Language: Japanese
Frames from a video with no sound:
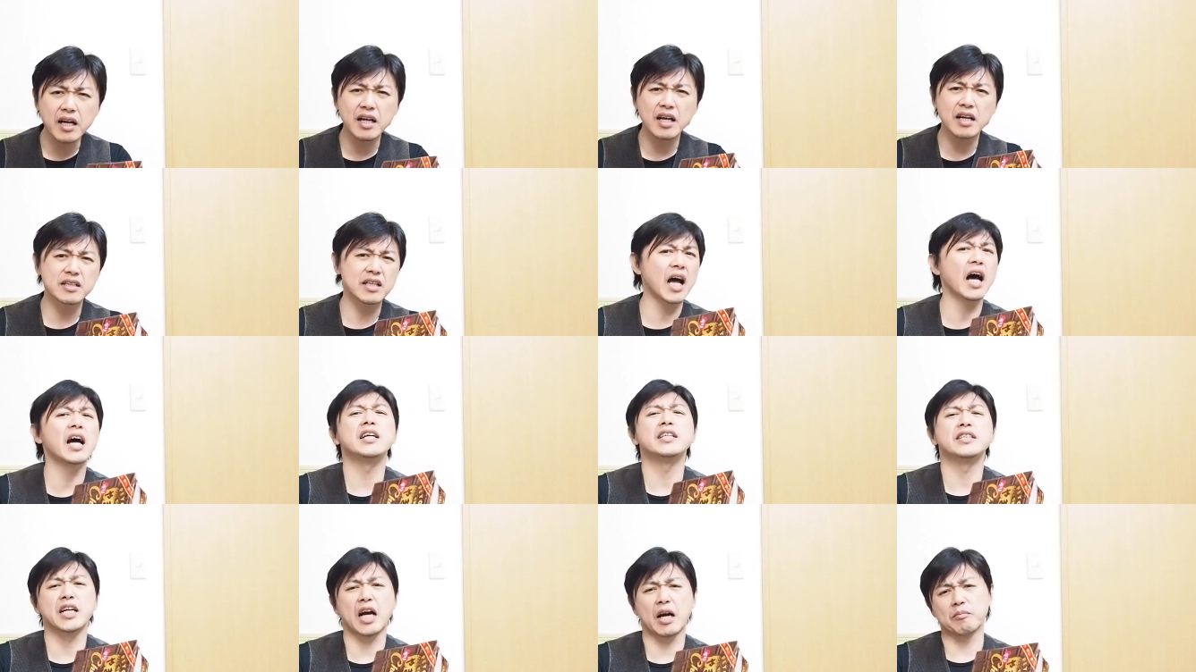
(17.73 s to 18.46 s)
わ
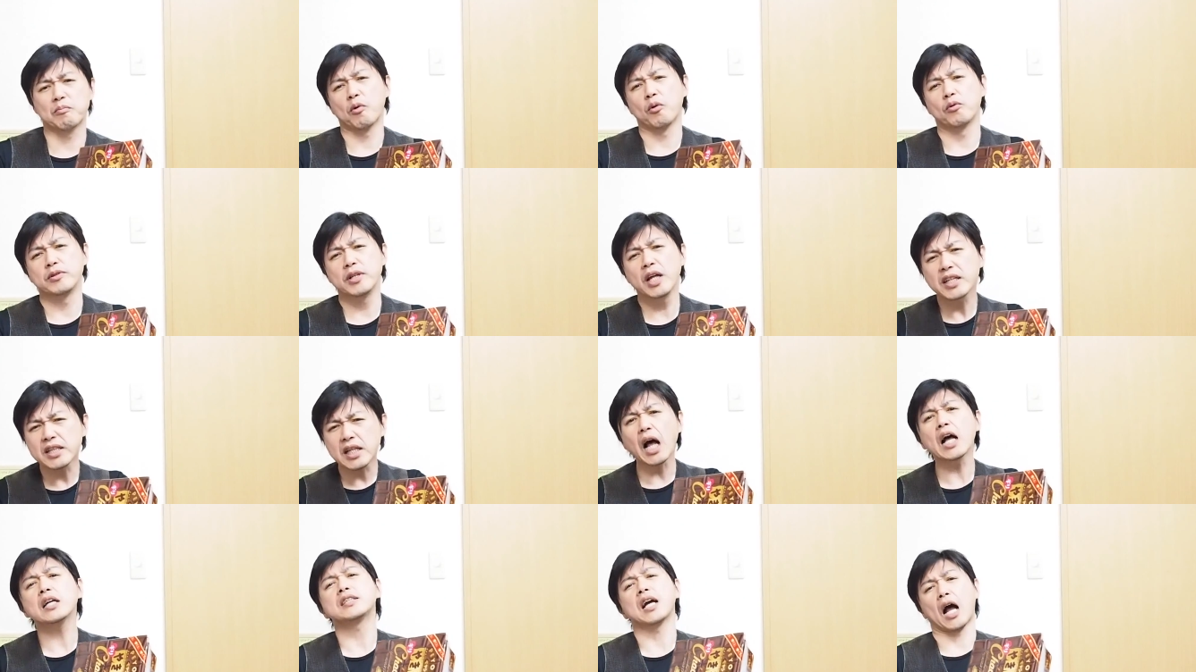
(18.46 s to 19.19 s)
ないじゃん。もう
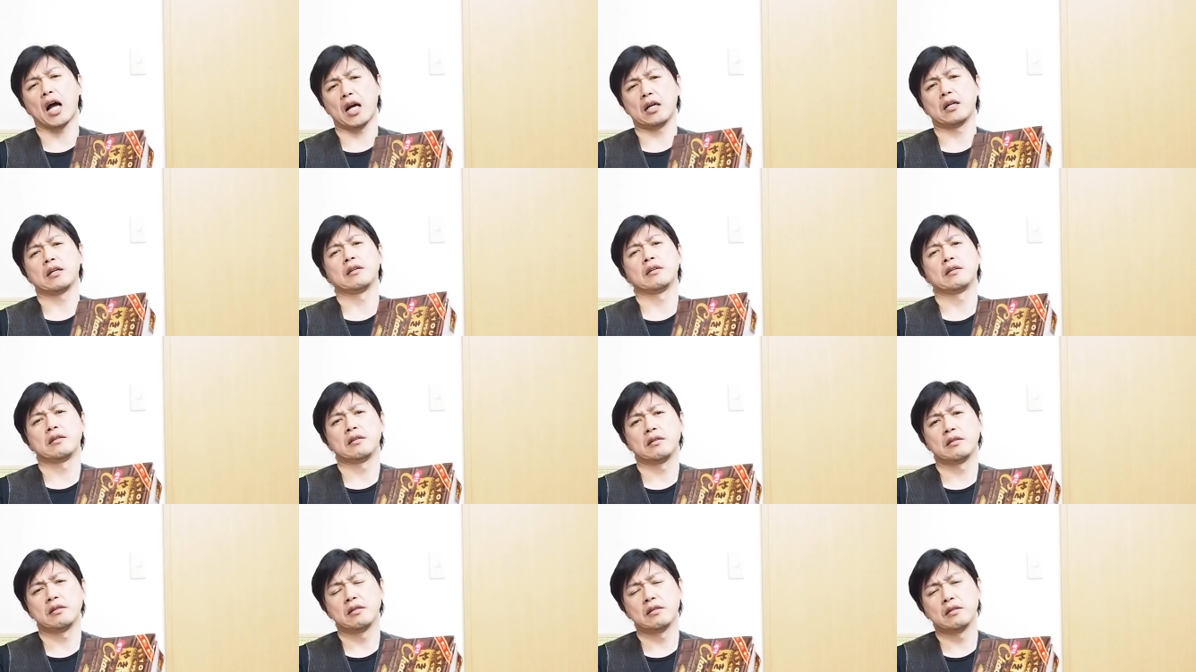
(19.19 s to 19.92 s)
ネタじゃん。
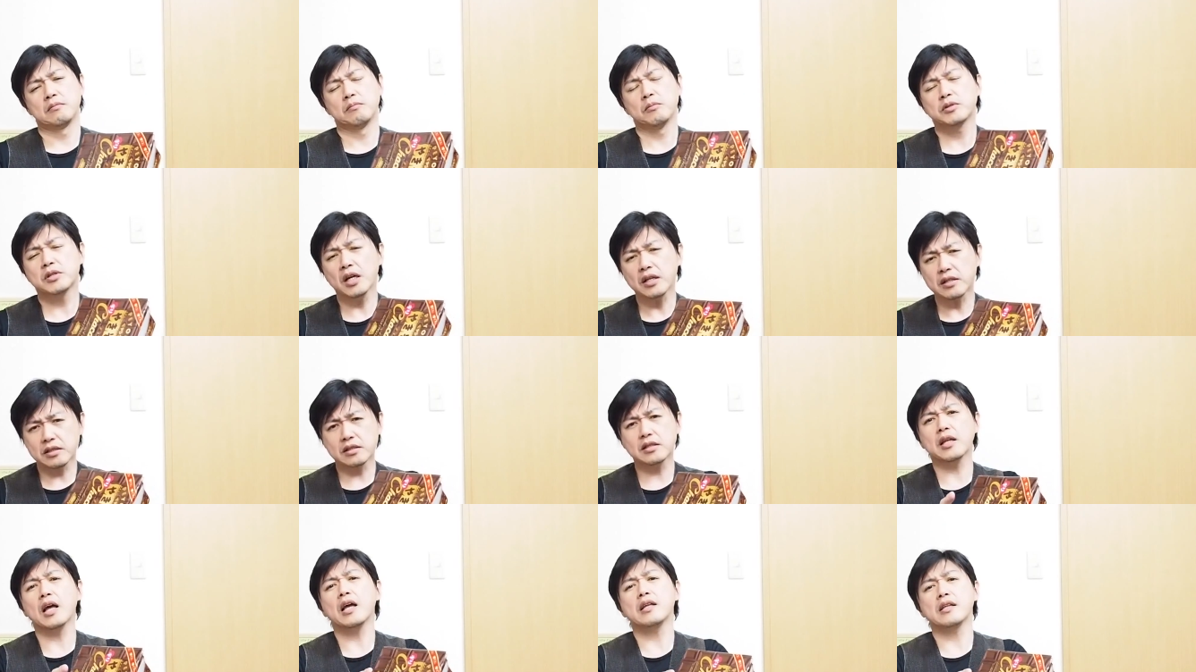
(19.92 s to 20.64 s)
もう絶
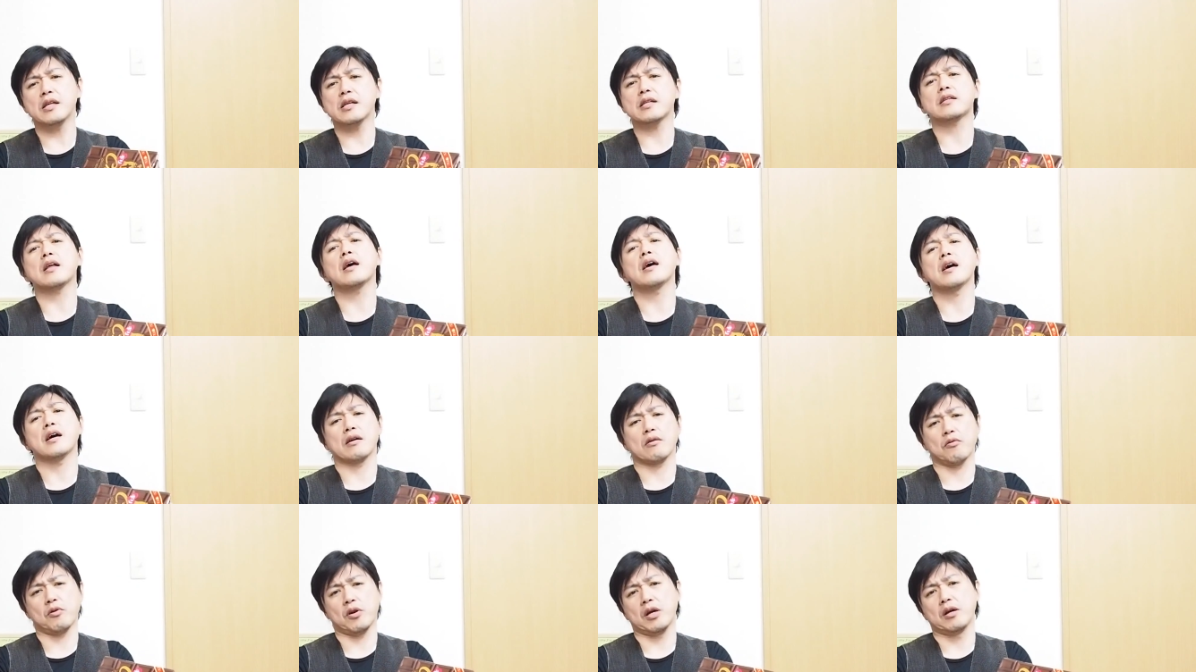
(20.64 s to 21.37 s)
対ネタや
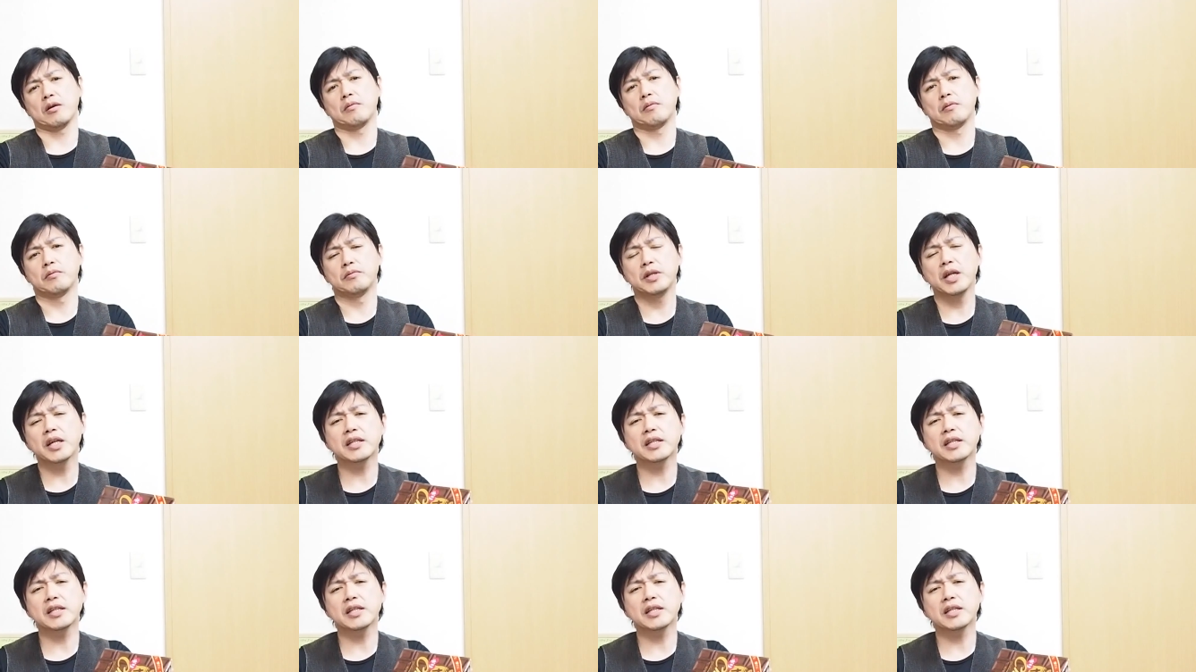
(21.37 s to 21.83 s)
ん、これ。